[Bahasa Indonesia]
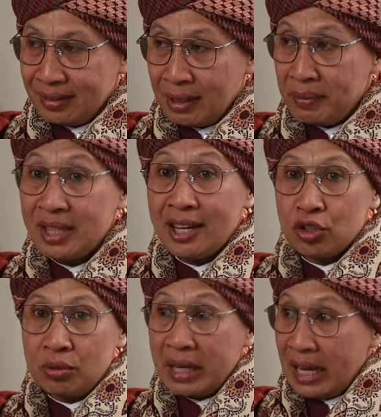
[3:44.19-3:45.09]
tapi kita
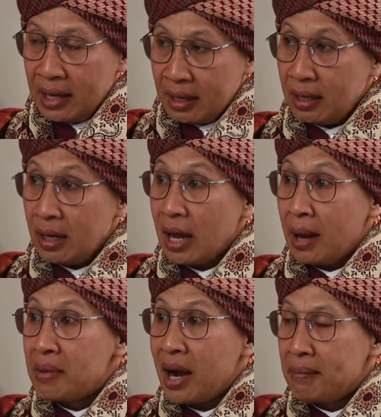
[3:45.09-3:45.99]
harus menghilangkan dari
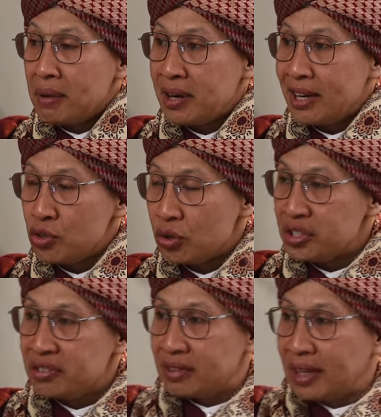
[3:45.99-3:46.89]
hama-hama penghancur
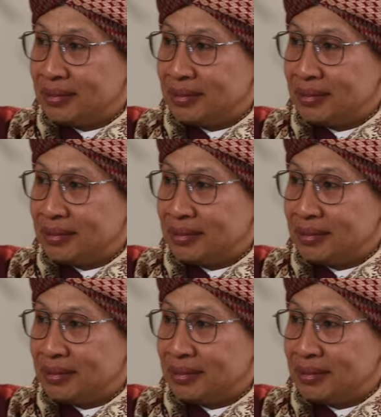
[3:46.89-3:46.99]
cinta.